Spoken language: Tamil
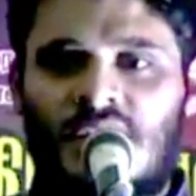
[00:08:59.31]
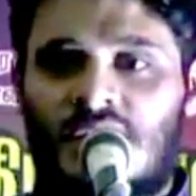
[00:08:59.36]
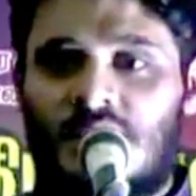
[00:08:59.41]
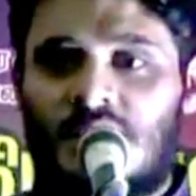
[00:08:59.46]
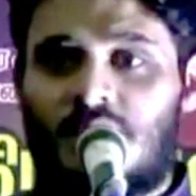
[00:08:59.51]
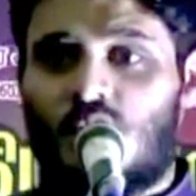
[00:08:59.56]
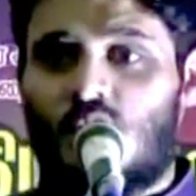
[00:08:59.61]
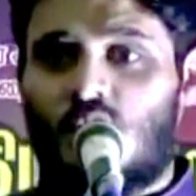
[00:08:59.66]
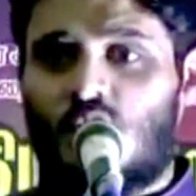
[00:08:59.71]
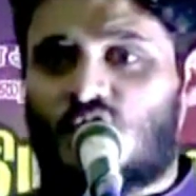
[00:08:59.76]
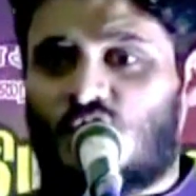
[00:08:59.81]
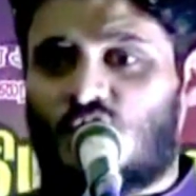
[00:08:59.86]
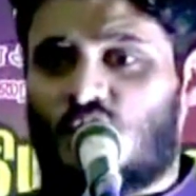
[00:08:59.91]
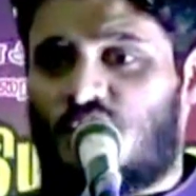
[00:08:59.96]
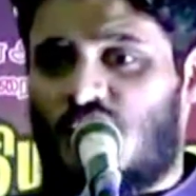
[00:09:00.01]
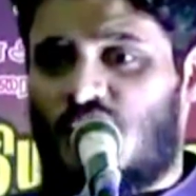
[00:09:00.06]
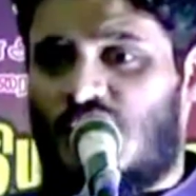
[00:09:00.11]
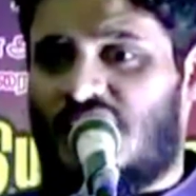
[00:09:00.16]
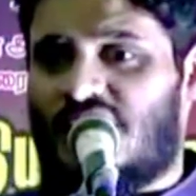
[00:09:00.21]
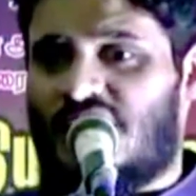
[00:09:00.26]
நபி
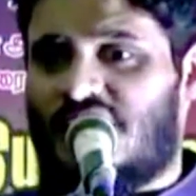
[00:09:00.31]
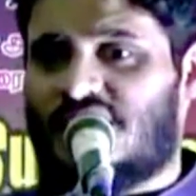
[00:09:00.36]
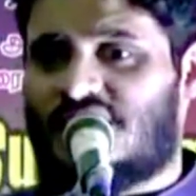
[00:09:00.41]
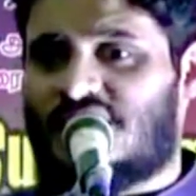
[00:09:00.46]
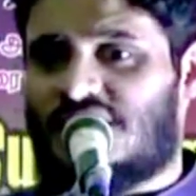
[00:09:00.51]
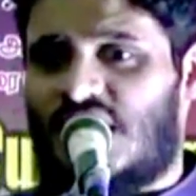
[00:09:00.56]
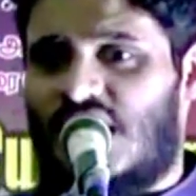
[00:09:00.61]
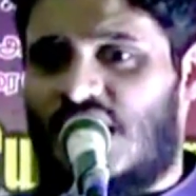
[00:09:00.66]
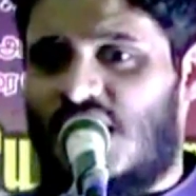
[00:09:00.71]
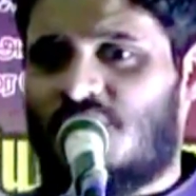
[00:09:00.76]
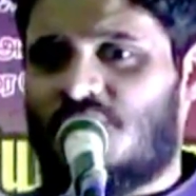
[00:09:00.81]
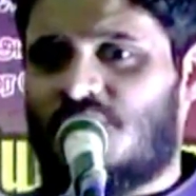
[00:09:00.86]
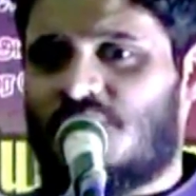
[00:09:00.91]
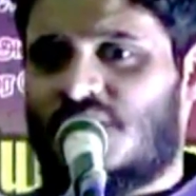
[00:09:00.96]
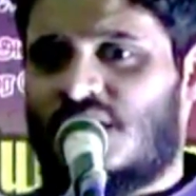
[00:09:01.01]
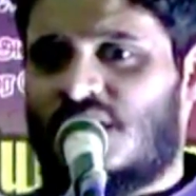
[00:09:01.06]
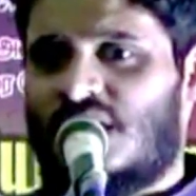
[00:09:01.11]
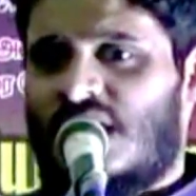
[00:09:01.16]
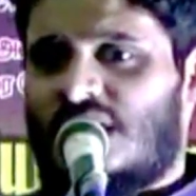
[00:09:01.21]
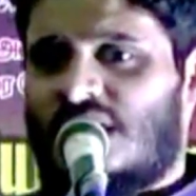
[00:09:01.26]
யூசுப் அலிஹிசலாம்
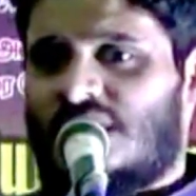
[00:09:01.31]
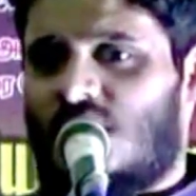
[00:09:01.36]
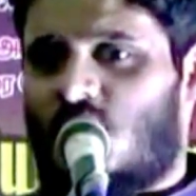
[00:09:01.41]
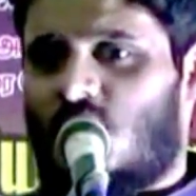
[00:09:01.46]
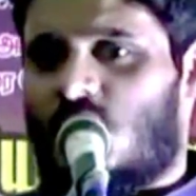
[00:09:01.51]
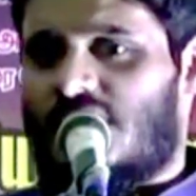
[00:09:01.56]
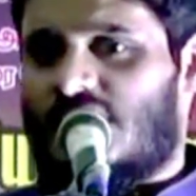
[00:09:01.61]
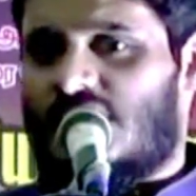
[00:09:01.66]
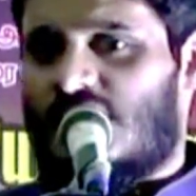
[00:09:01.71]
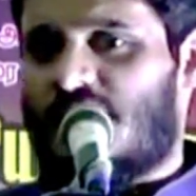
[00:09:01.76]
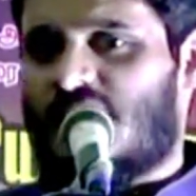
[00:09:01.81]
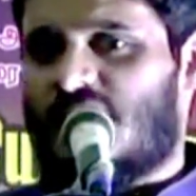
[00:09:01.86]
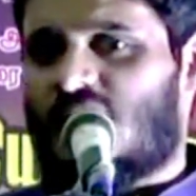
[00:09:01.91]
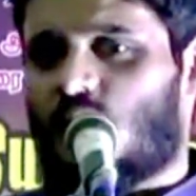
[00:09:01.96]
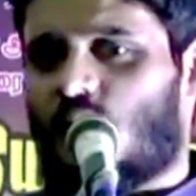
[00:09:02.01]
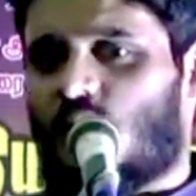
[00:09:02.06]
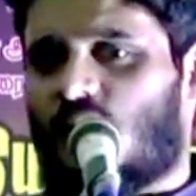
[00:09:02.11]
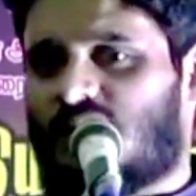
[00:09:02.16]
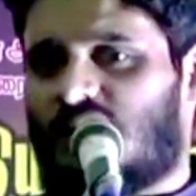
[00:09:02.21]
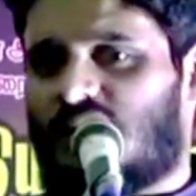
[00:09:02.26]
தன்னுடைய
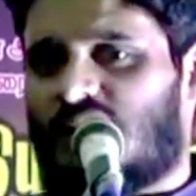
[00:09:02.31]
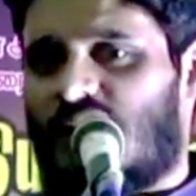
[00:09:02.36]
நபித்துவத்தை